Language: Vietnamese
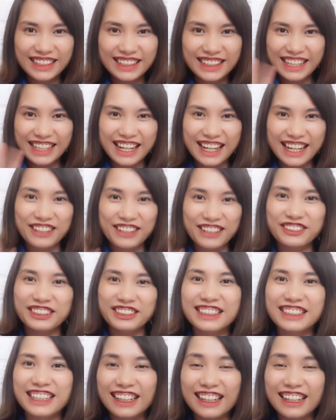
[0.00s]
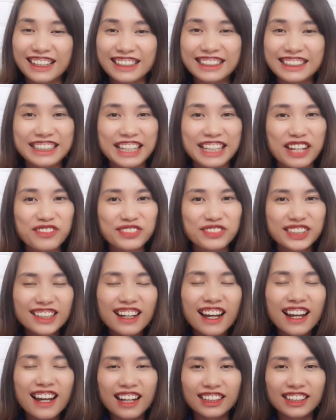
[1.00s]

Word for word: Xin chào, xin chào tất cả các chị em nhé